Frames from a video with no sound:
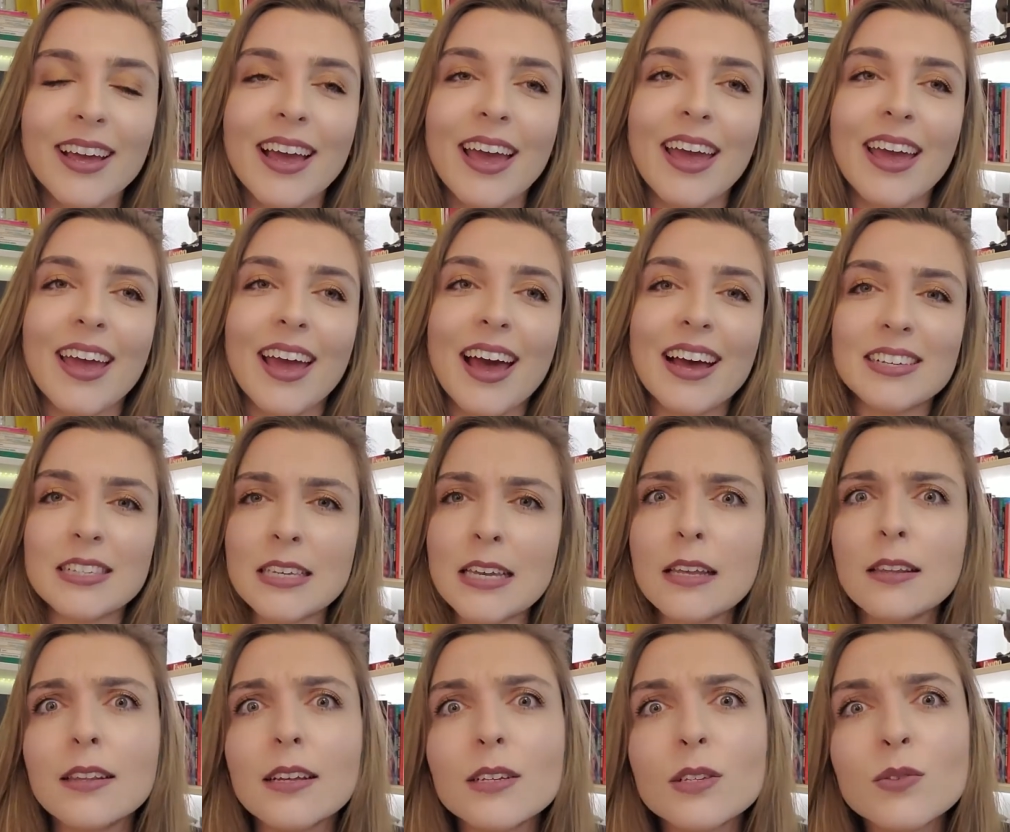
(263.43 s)
é, às
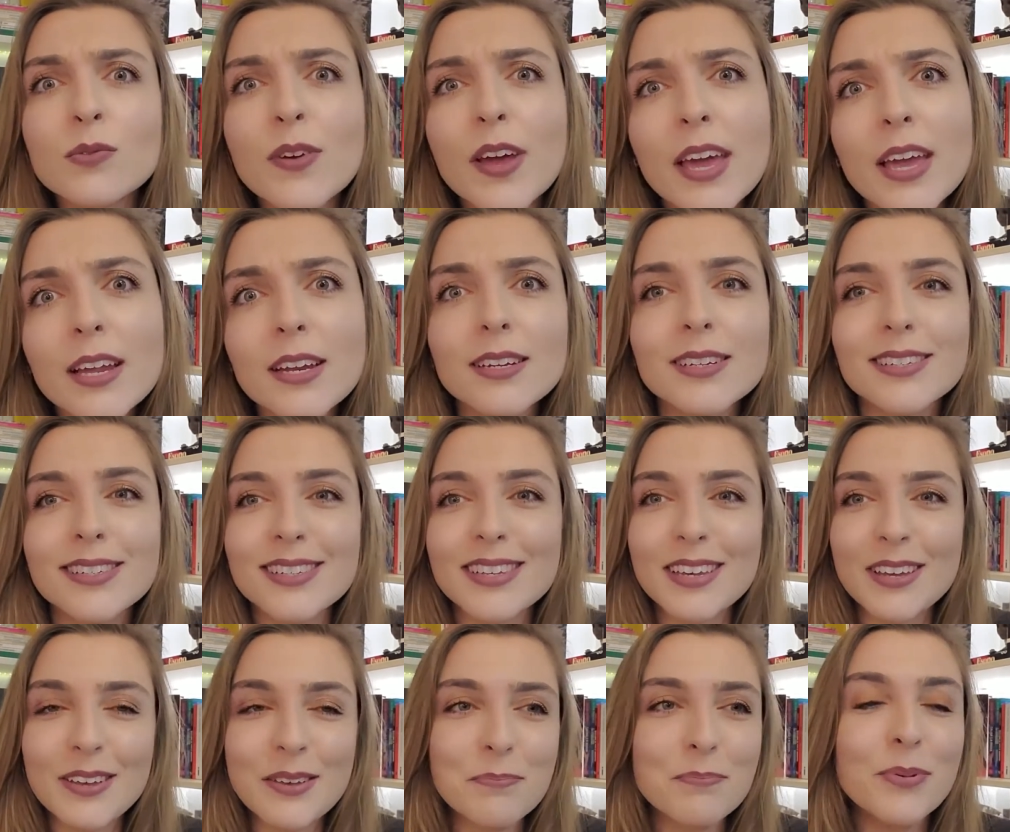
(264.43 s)
quintas-feiras,
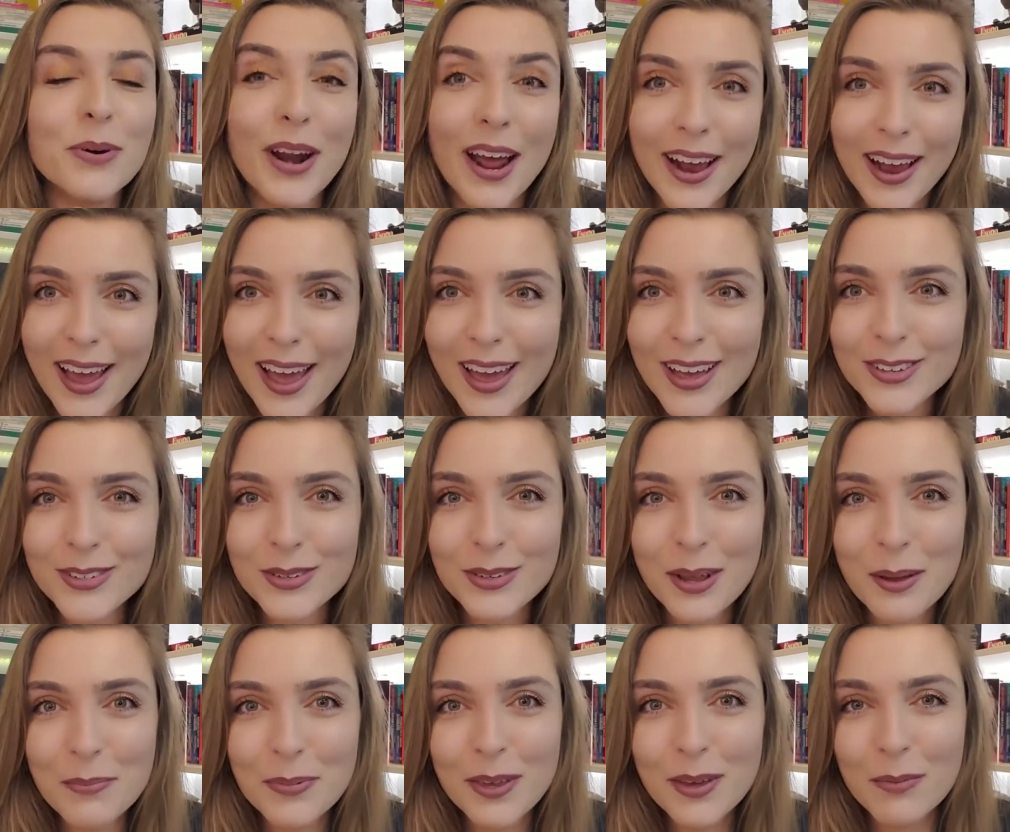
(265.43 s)
e por acaso,
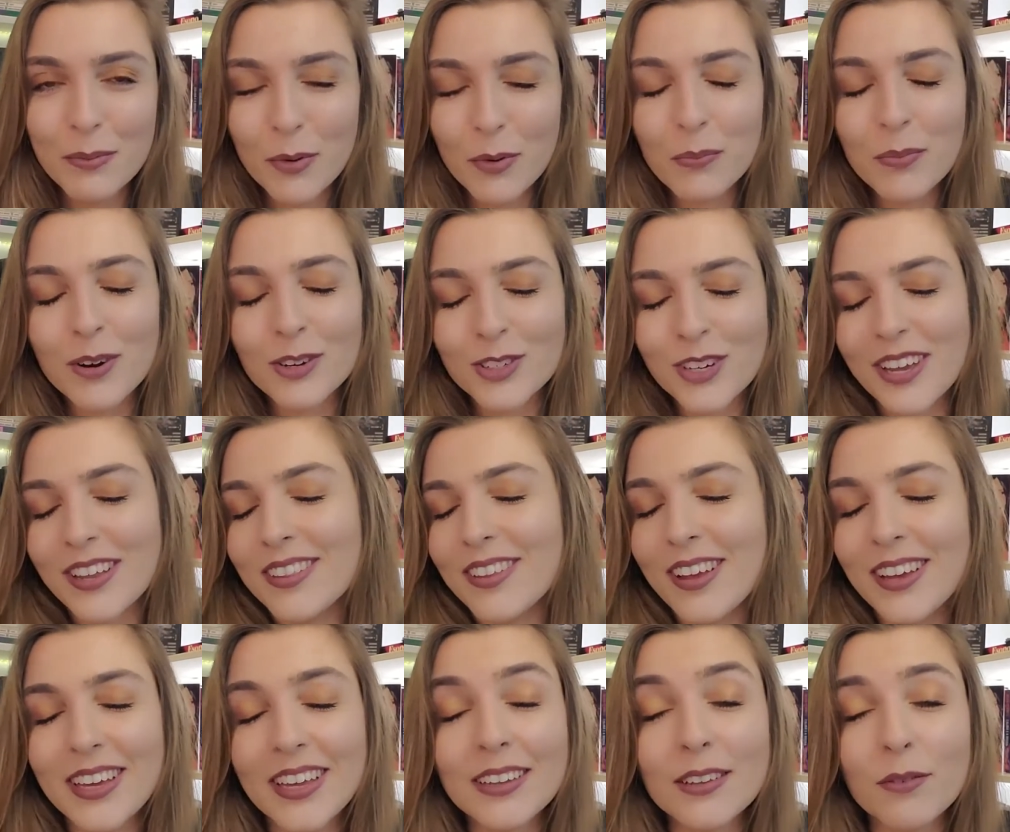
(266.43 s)
né, porque o meu projeto
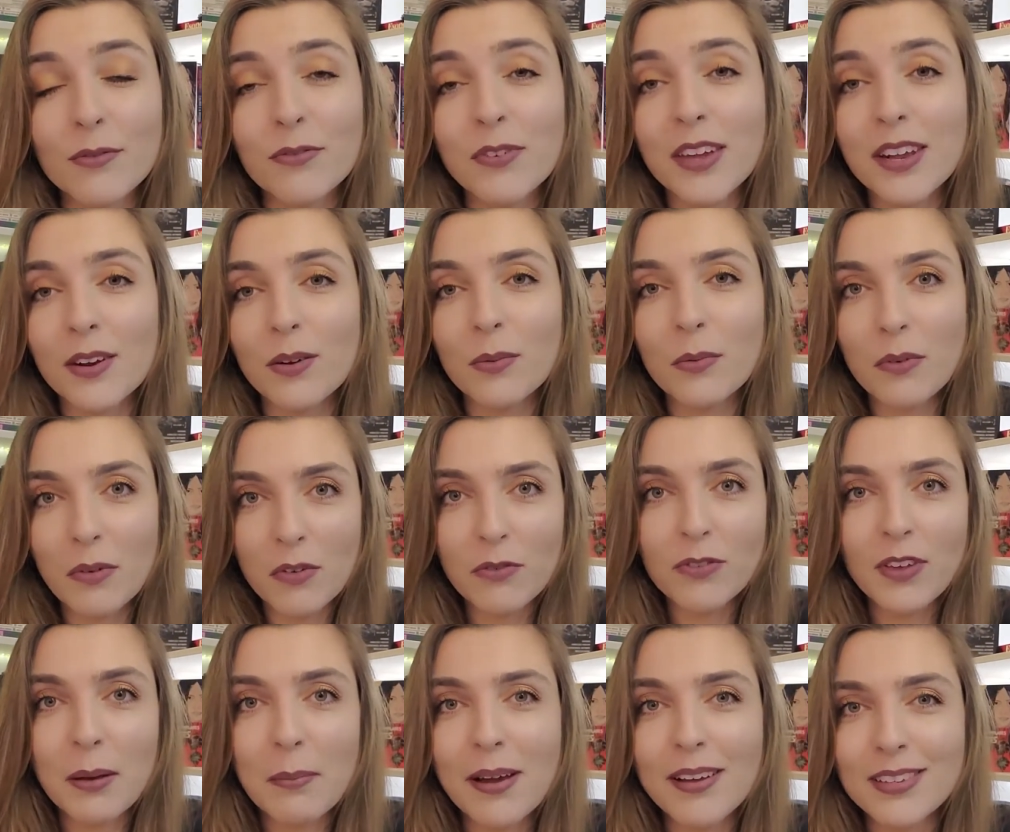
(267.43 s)
é quinta-feira, eu, eu
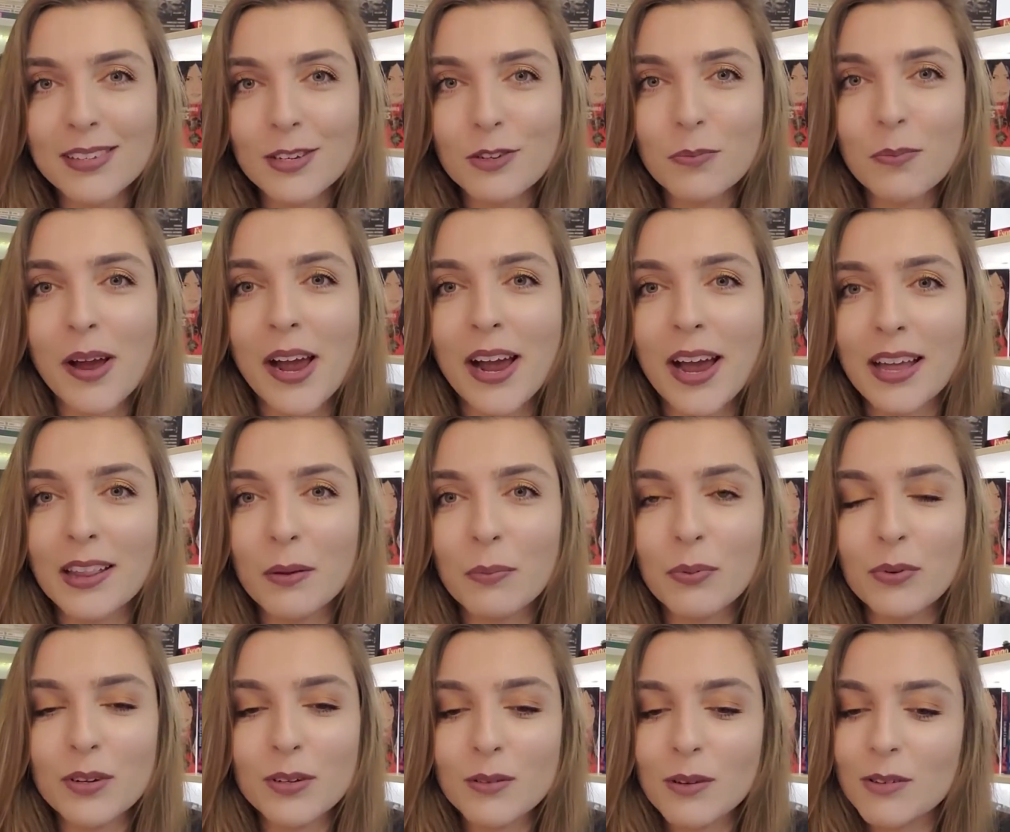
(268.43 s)
fiquei bastante marcada
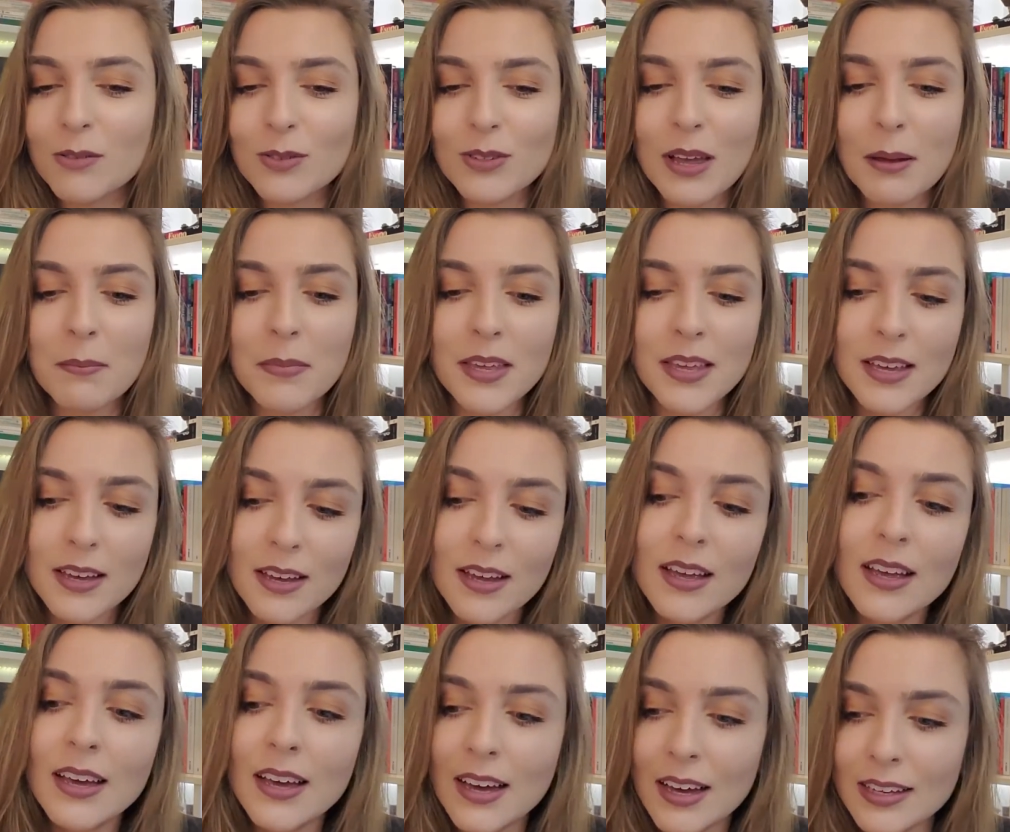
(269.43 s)
por isso que eu não sabia
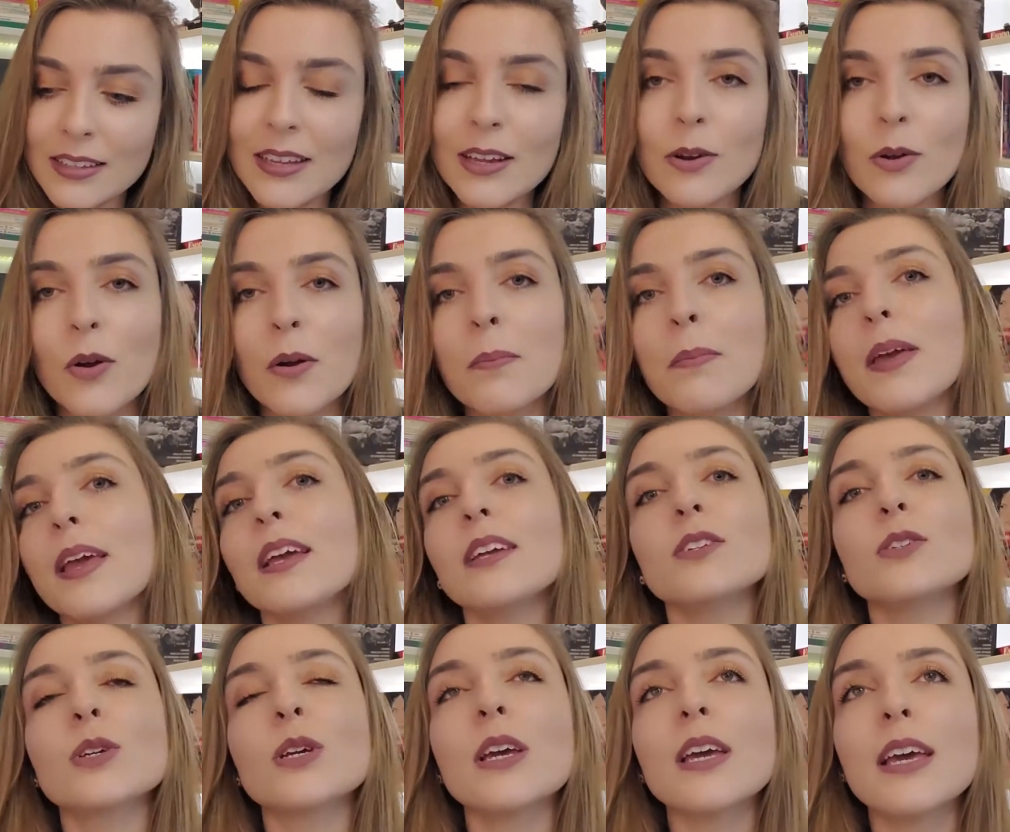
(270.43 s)

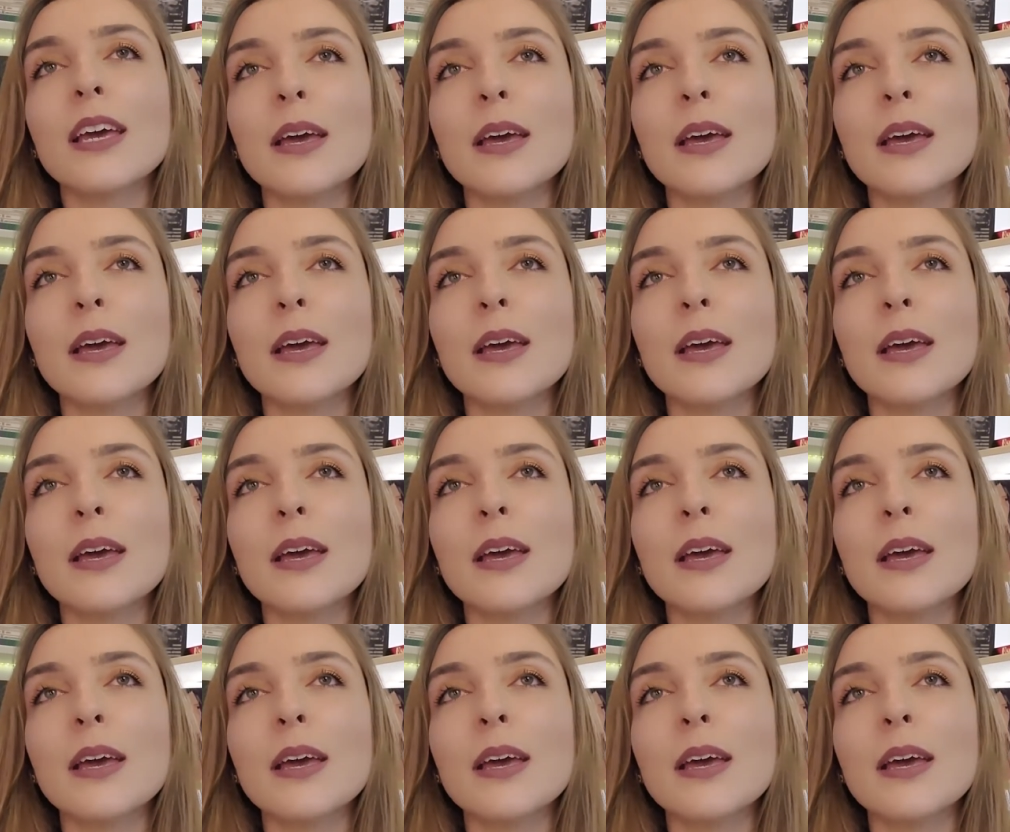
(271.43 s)
anteriormente,